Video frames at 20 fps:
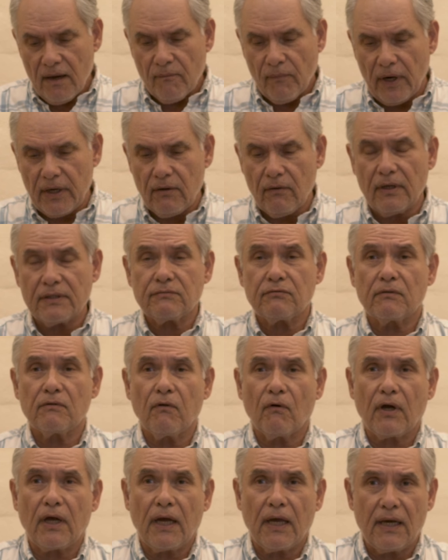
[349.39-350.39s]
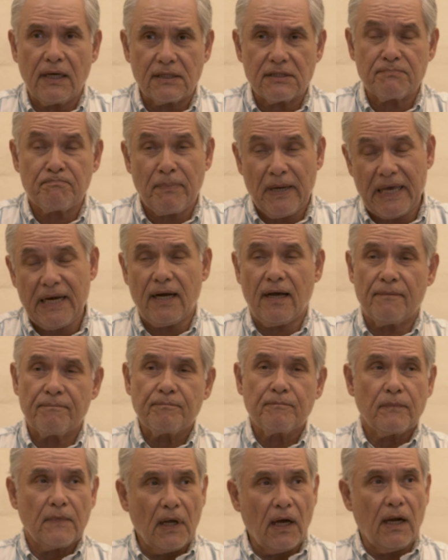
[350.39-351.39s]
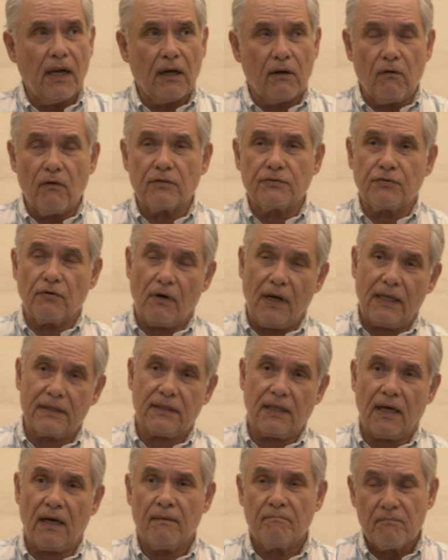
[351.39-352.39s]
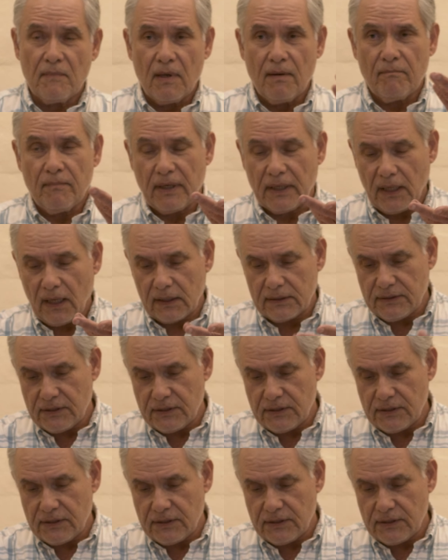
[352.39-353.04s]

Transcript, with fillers: bueno, esto es lo que le espera a la corcholata, ¿verdad?